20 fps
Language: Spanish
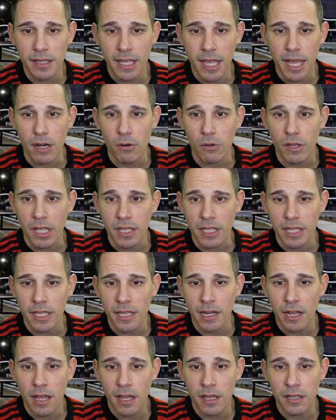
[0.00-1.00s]
que haga lo que
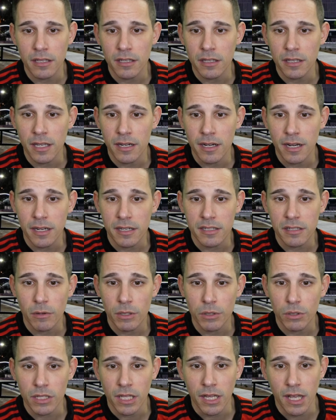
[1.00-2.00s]
quiera y que regrese
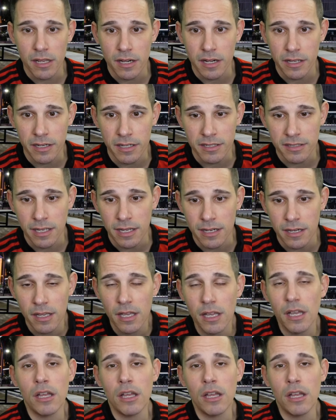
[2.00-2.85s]
cuando tenga que regresar.